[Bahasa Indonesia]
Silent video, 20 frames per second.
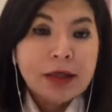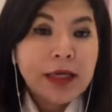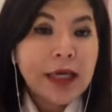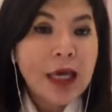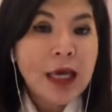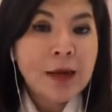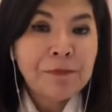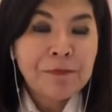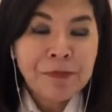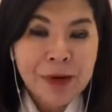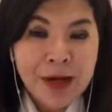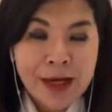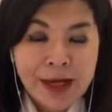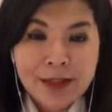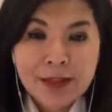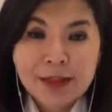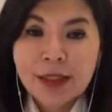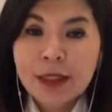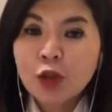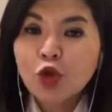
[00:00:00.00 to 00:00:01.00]

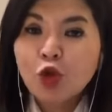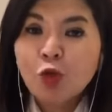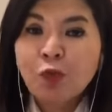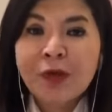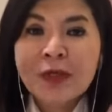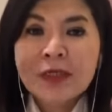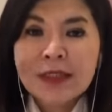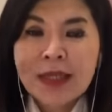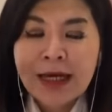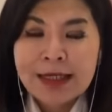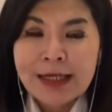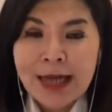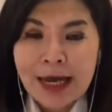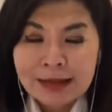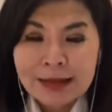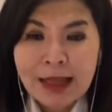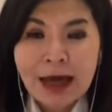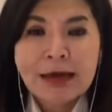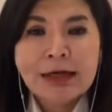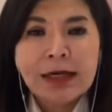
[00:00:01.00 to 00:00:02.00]
Iblis itu bisa
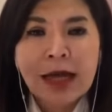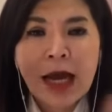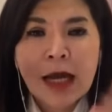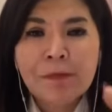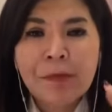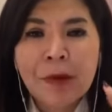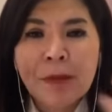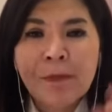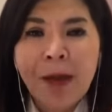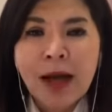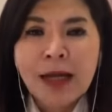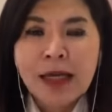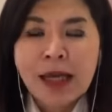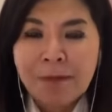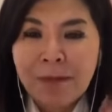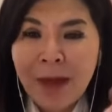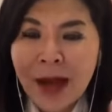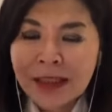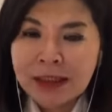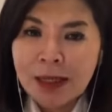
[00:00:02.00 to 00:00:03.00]
datang dengan berbagai
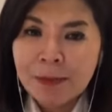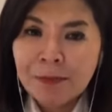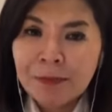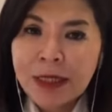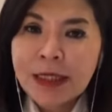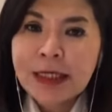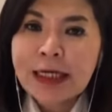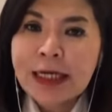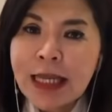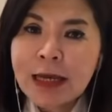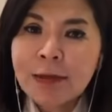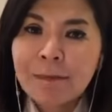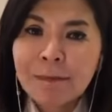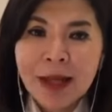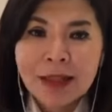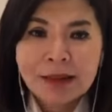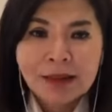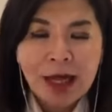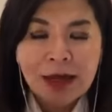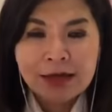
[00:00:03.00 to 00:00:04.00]
macam
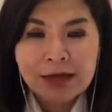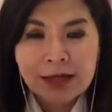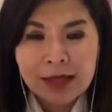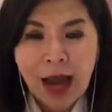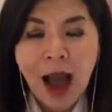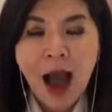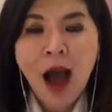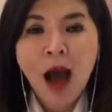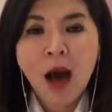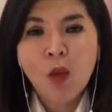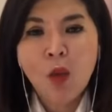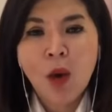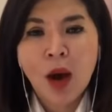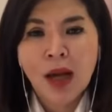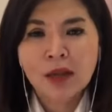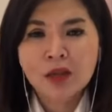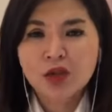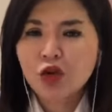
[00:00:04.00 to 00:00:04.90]
kenikmatan di awal.